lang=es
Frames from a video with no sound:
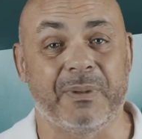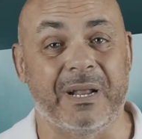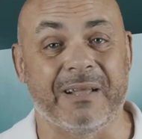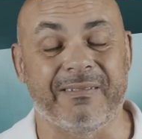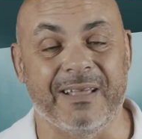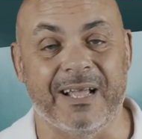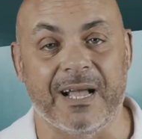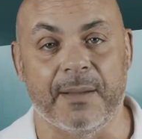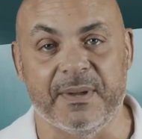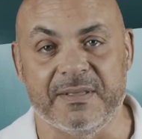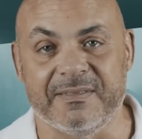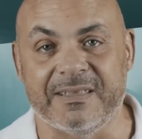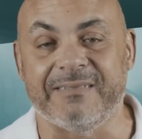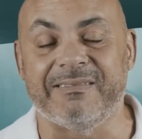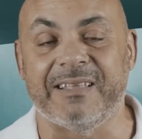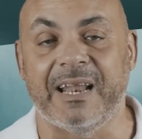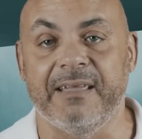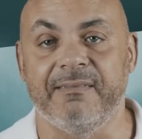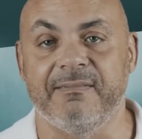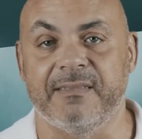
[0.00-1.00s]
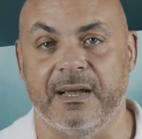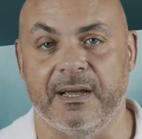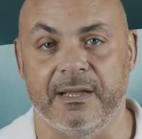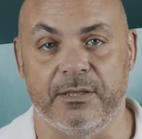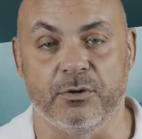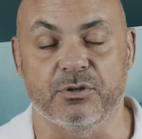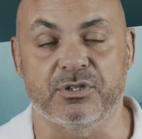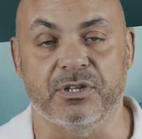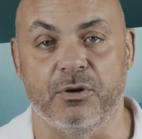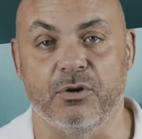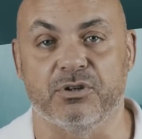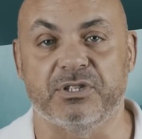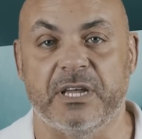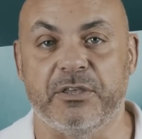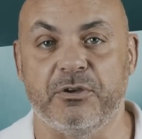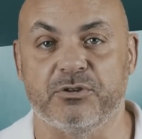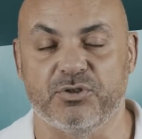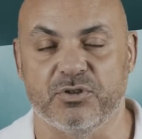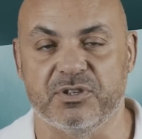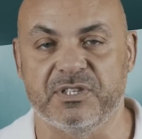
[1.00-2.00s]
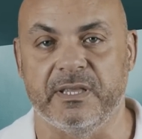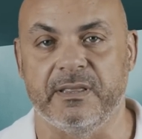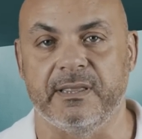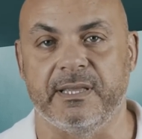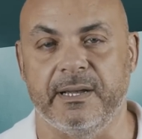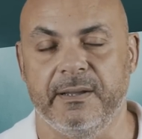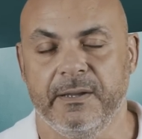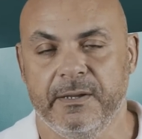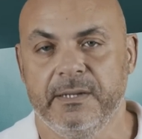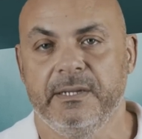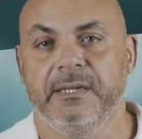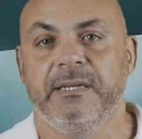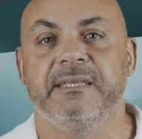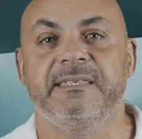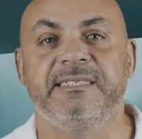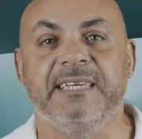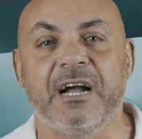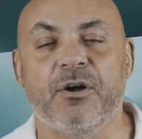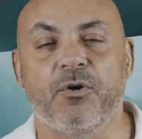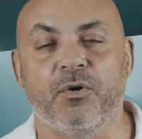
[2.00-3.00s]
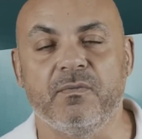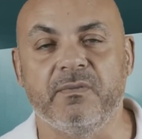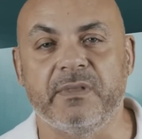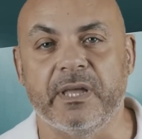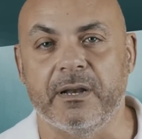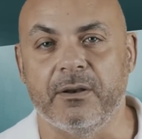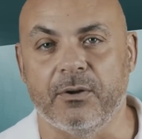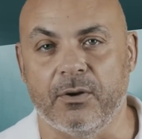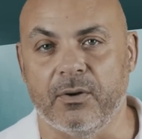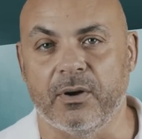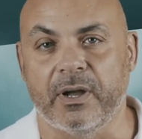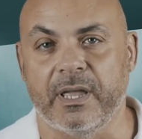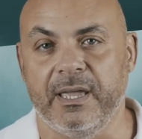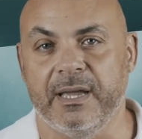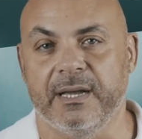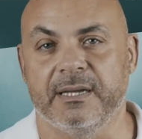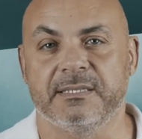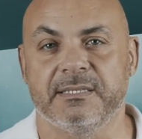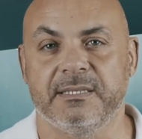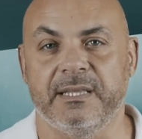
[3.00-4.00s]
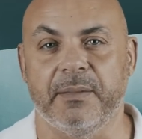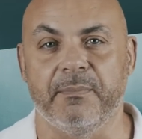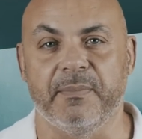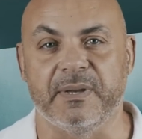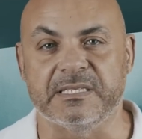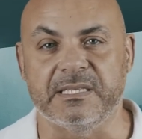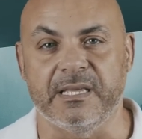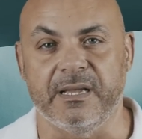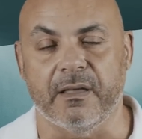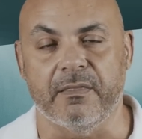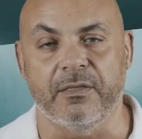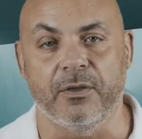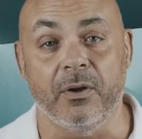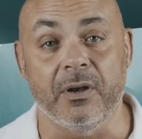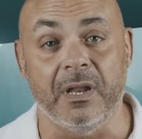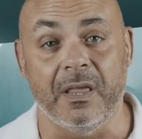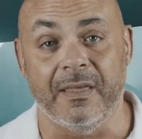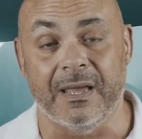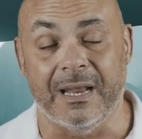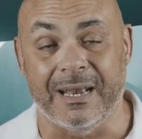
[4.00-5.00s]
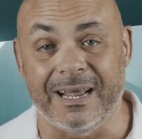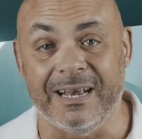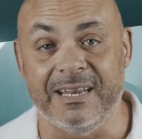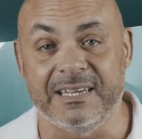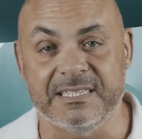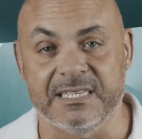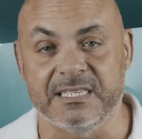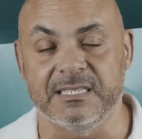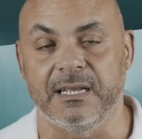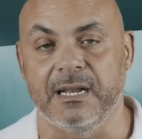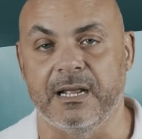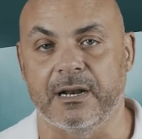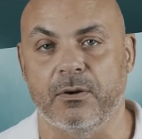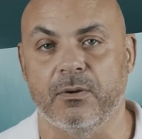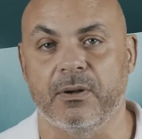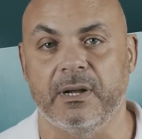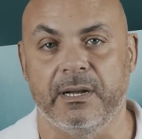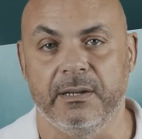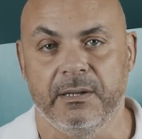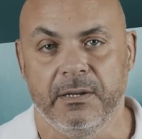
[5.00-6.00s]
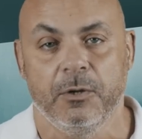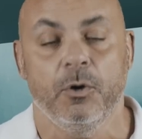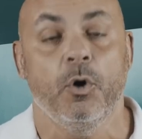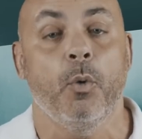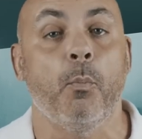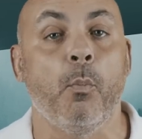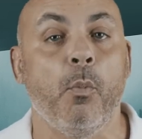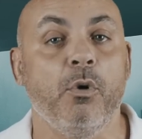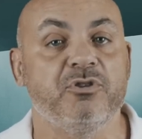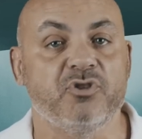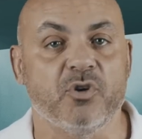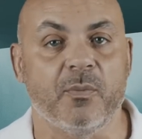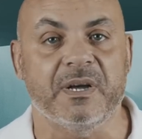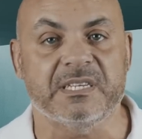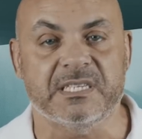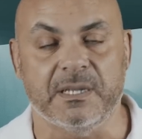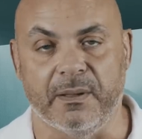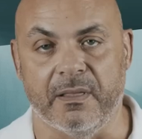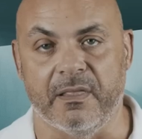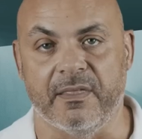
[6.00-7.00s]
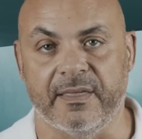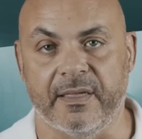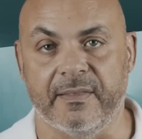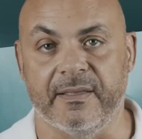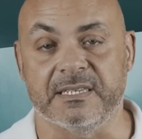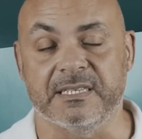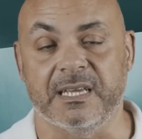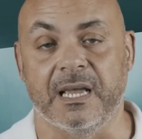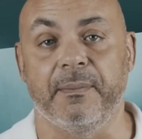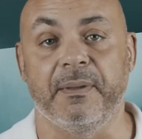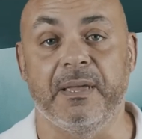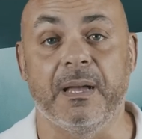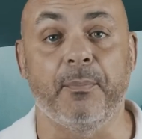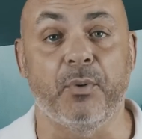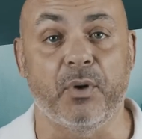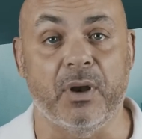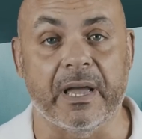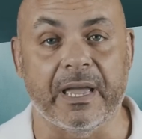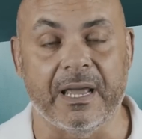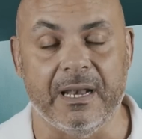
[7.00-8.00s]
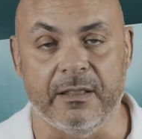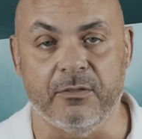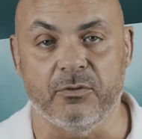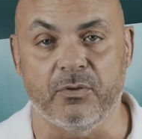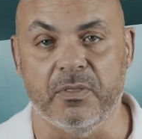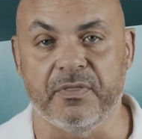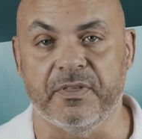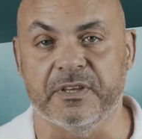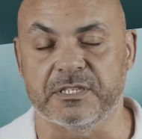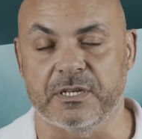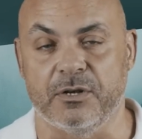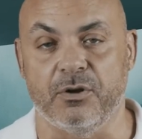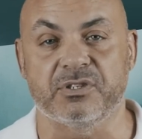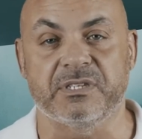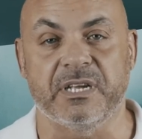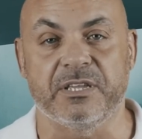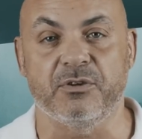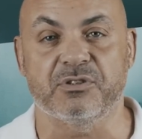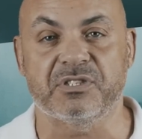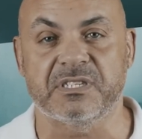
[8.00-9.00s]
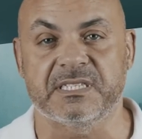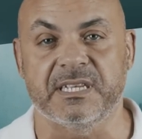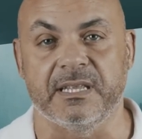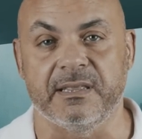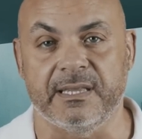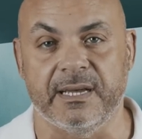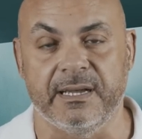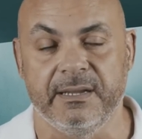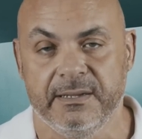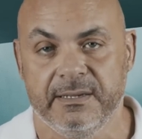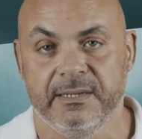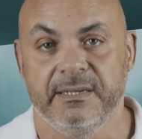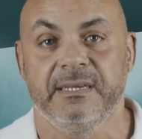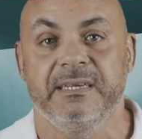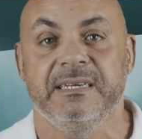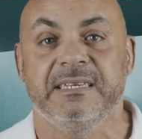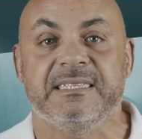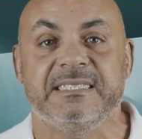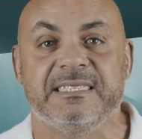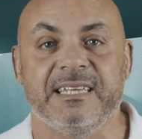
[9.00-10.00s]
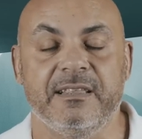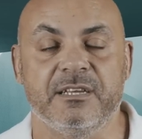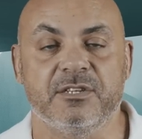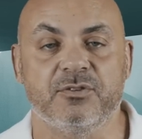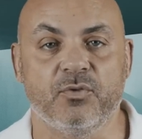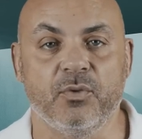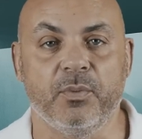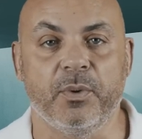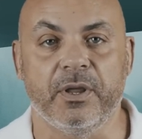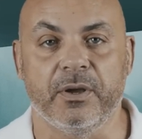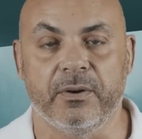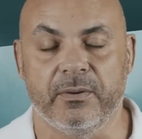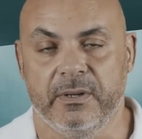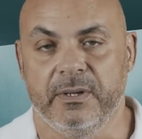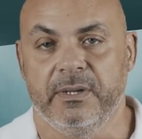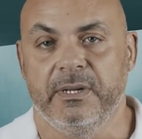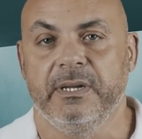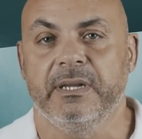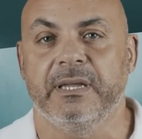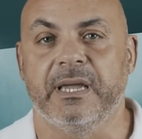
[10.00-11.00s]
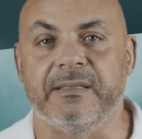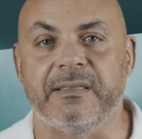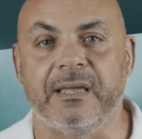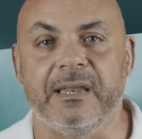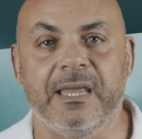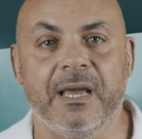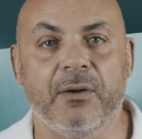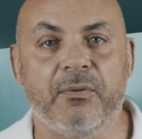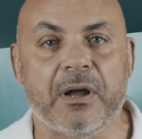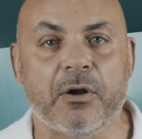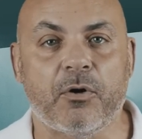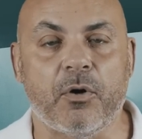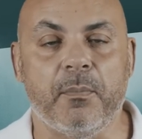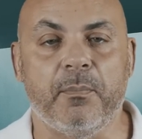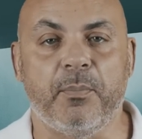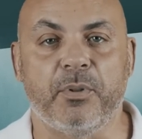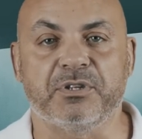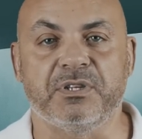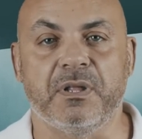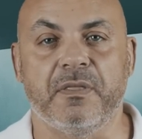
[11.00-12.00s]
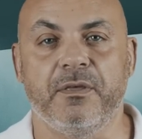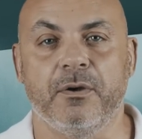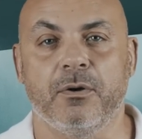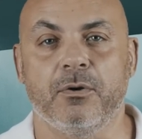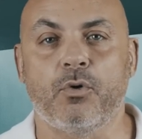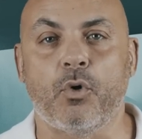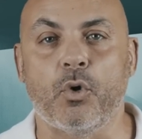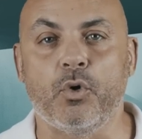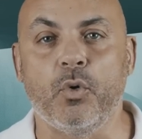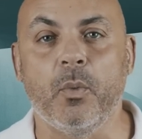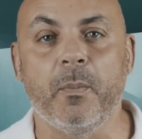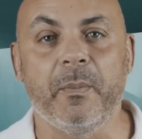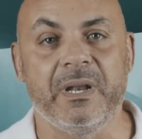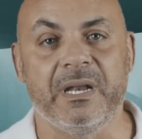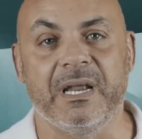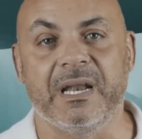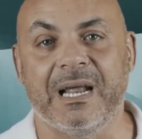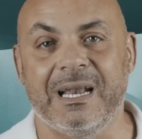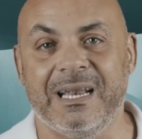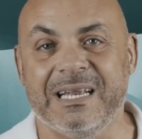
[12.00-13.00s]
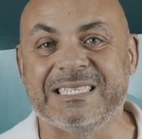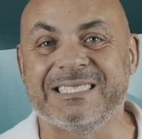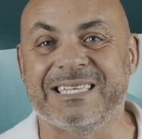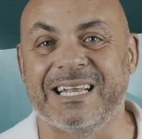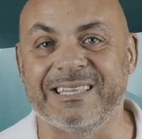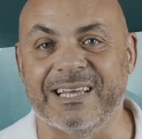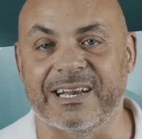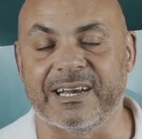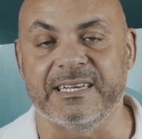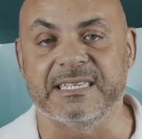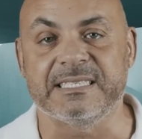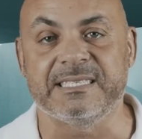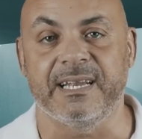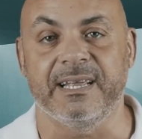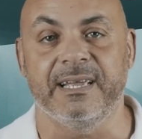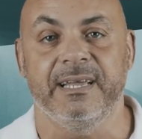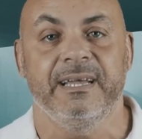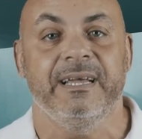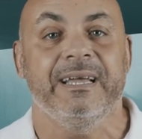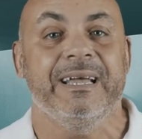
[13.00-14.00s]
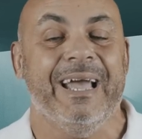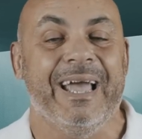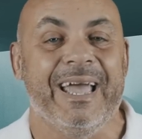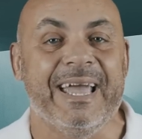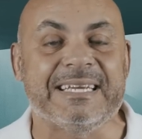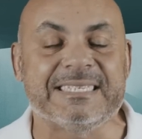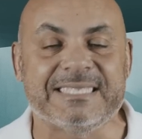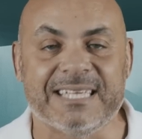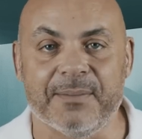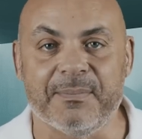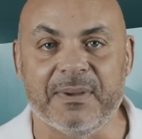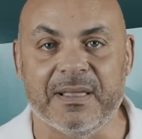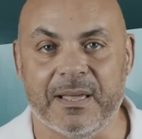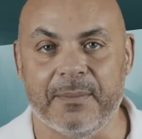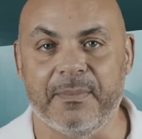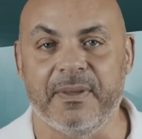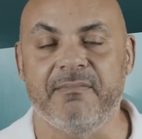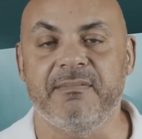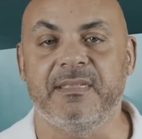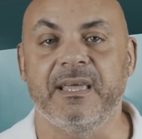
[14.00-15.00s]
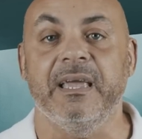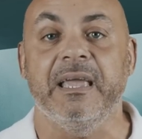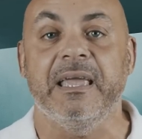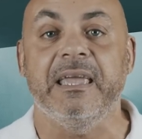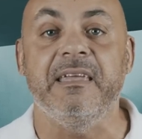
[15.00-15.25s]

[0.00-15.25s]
prácticamente 30 años, en los años 80, ya con tecnologías de investigación y de análisis de la roca mucho más avanzadas que había por aquel entonces en los años 60, se descubrió que tenía una composición con un mineral extraterrestre extremadamente